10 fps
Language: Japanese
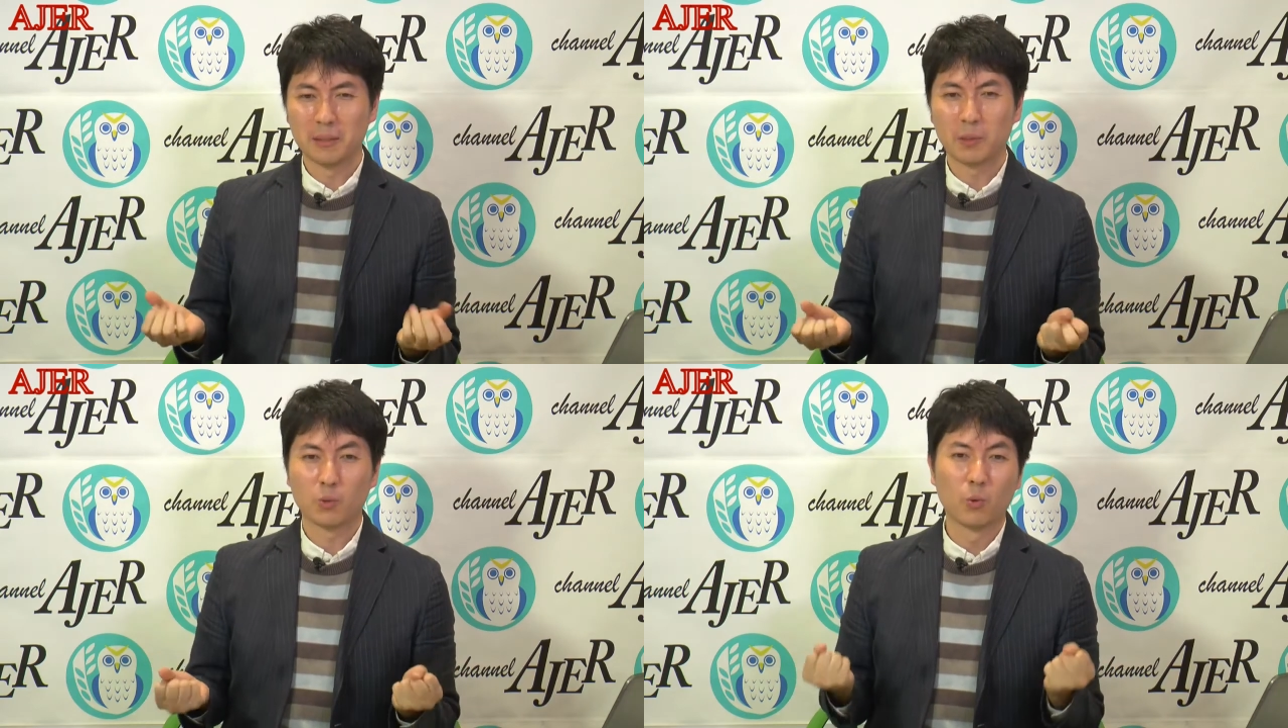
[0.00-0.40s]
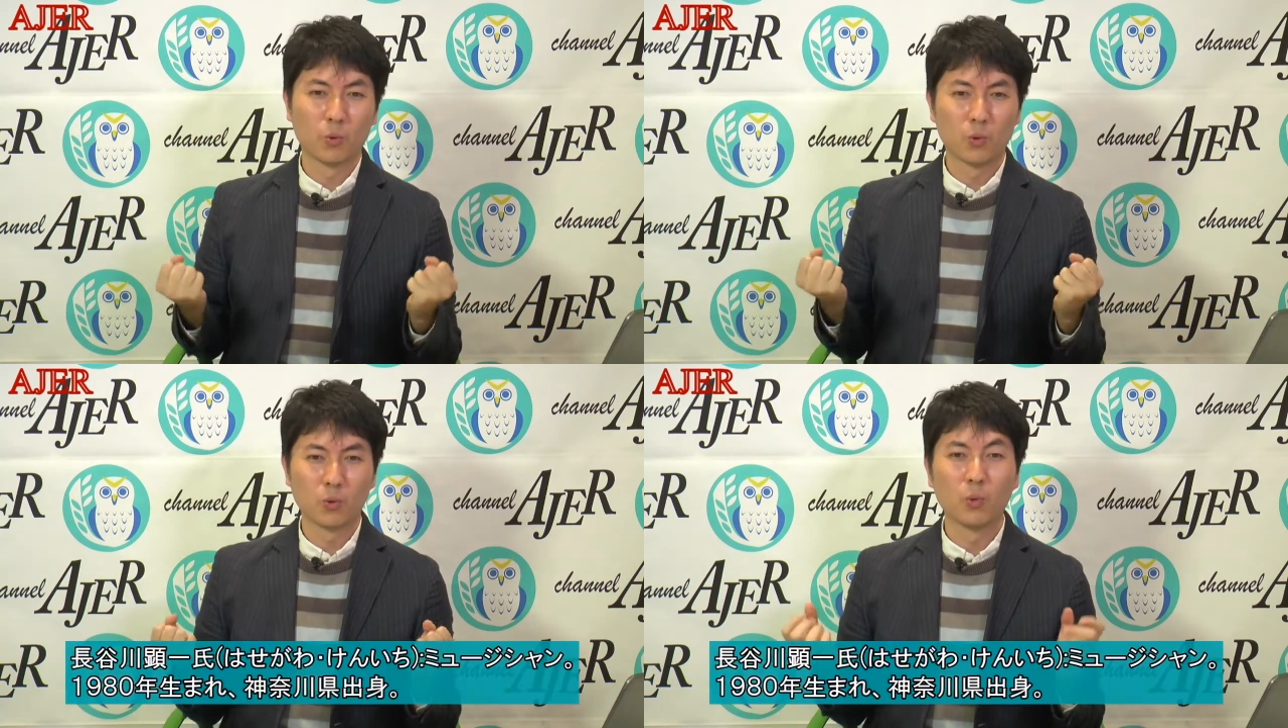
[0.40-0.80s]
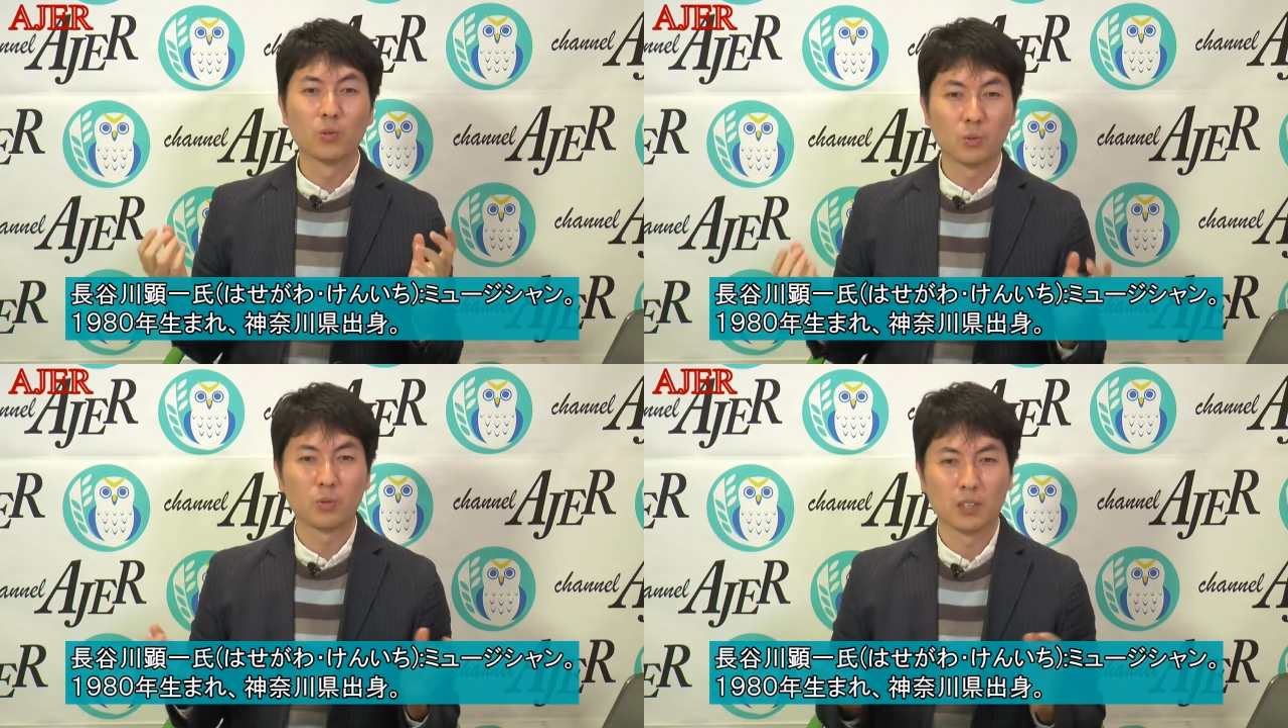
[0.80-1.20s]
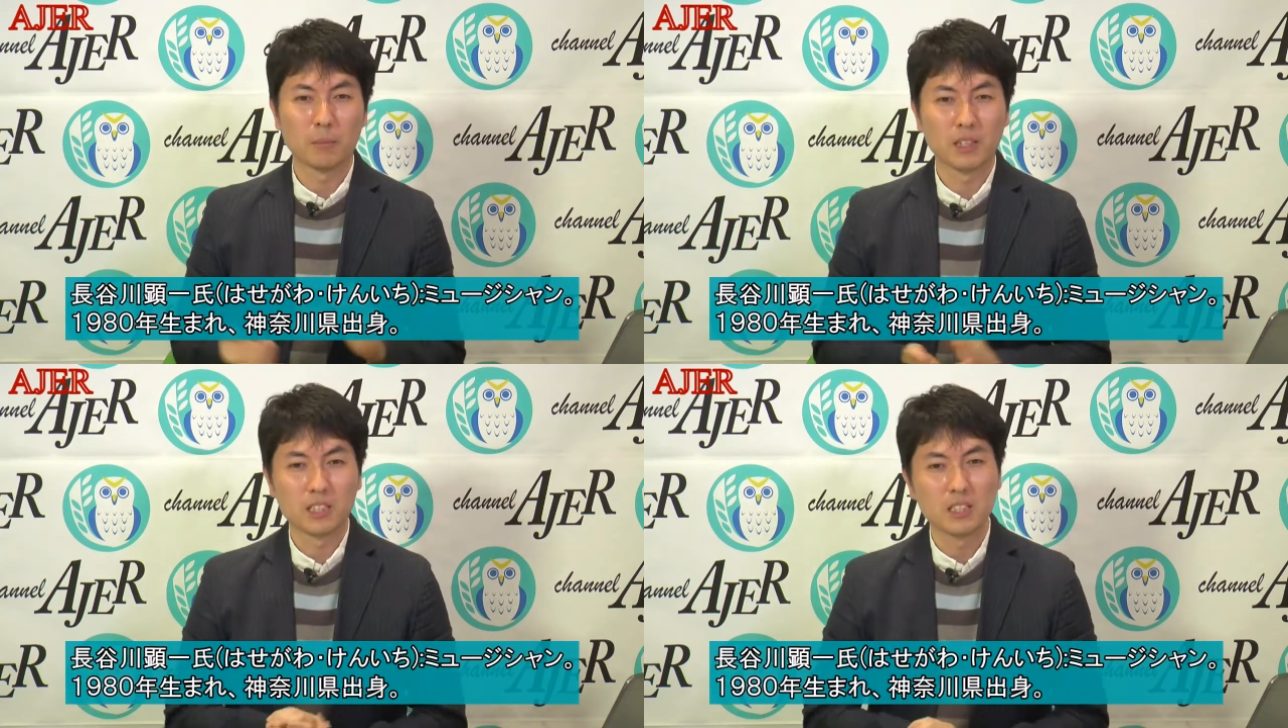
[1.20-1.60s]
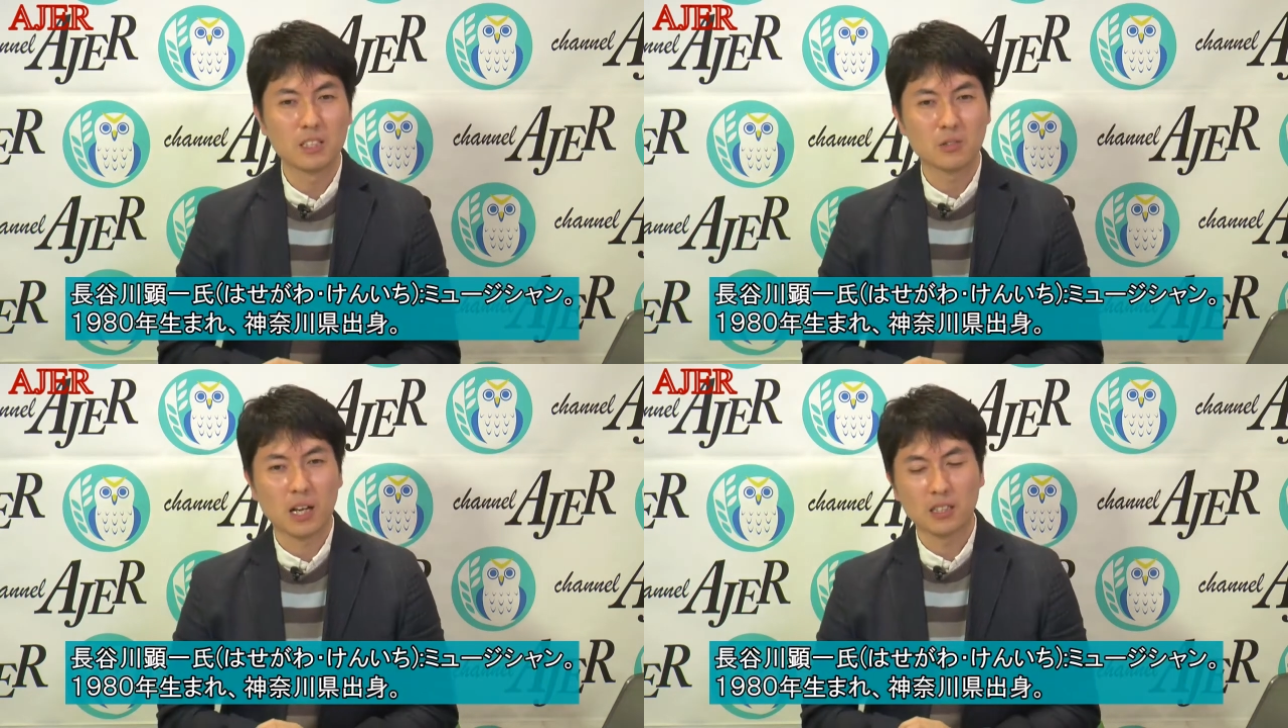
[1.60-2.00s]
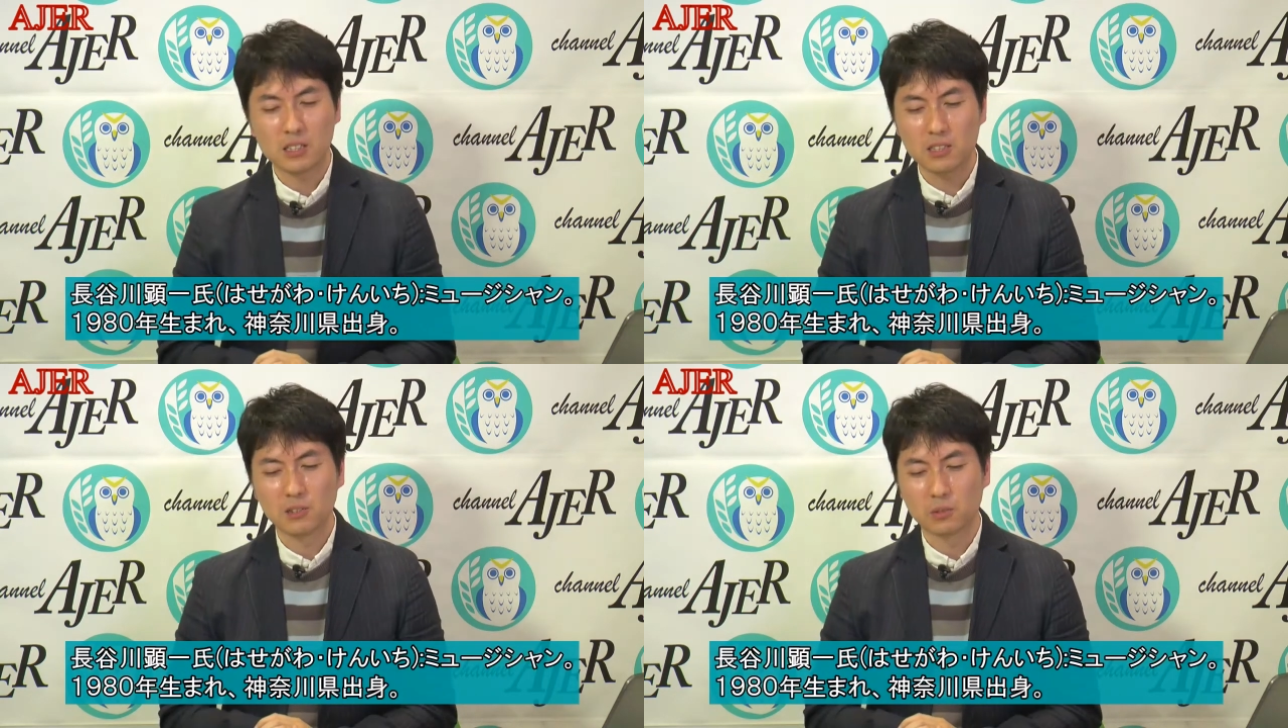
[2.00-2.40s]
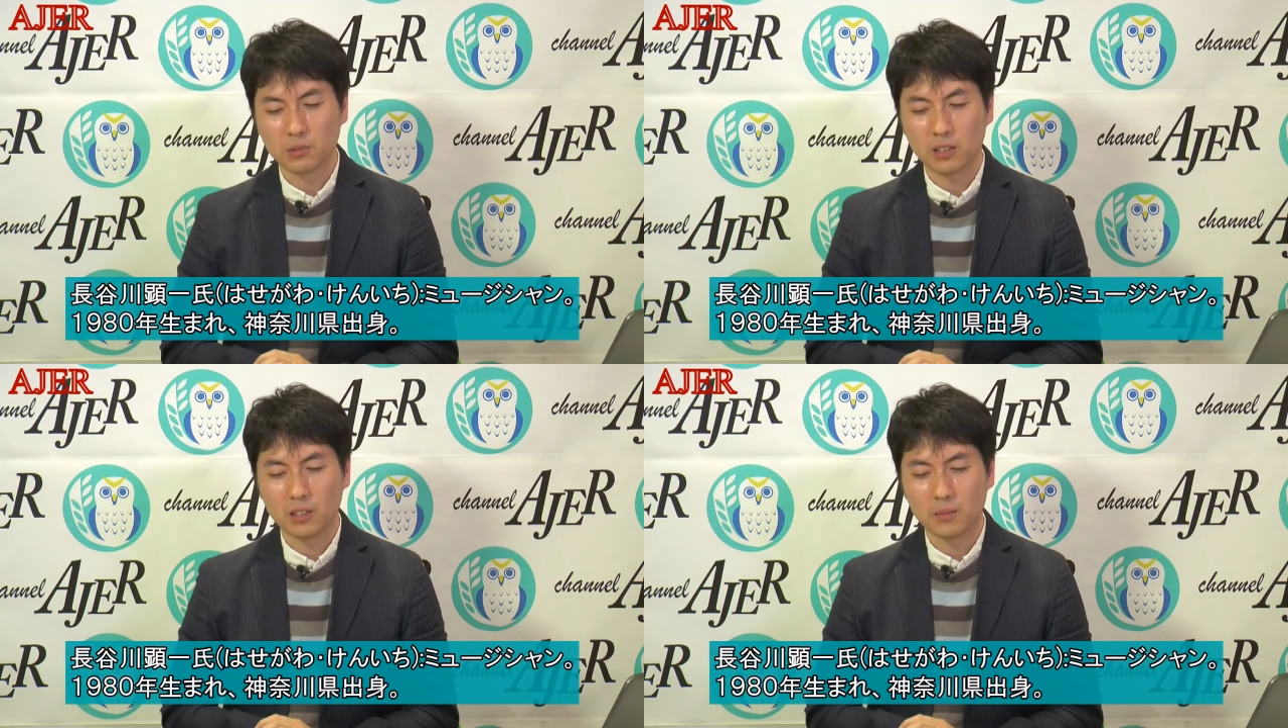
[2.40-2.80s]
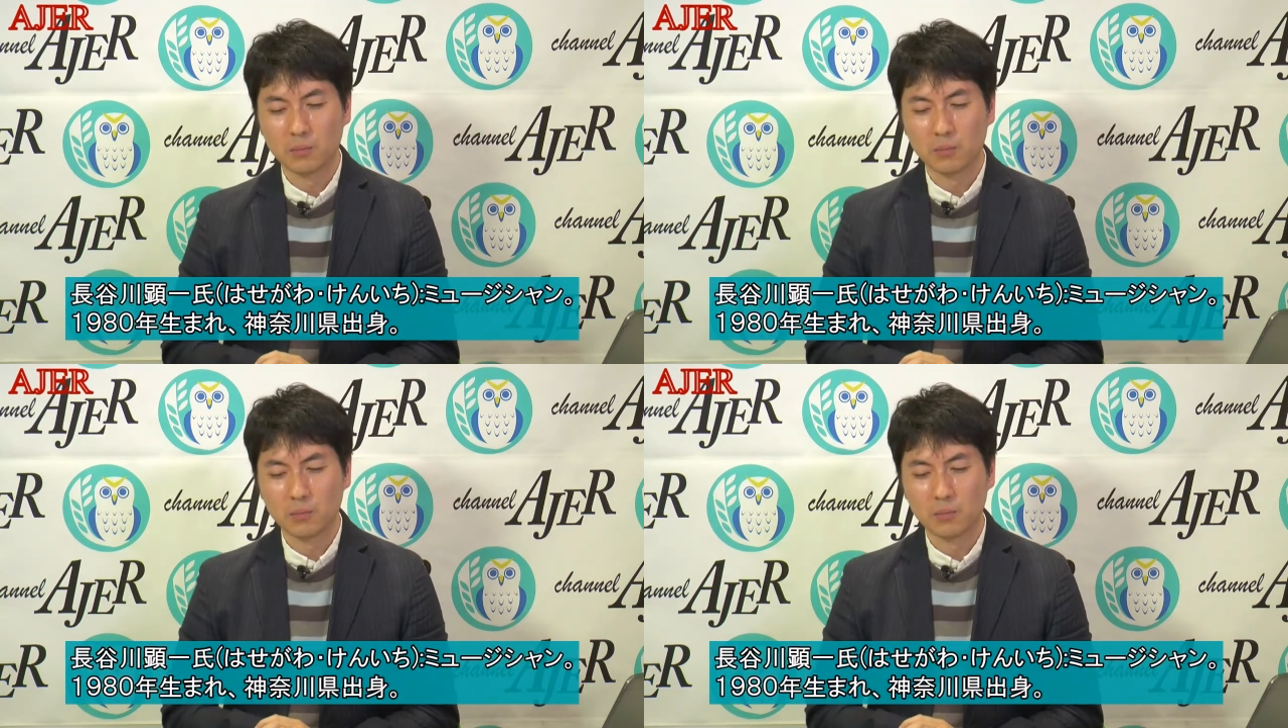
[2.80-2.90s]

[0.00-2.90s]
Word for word: やっぱりこう、こういうところでやっぱり1年以上話してるので、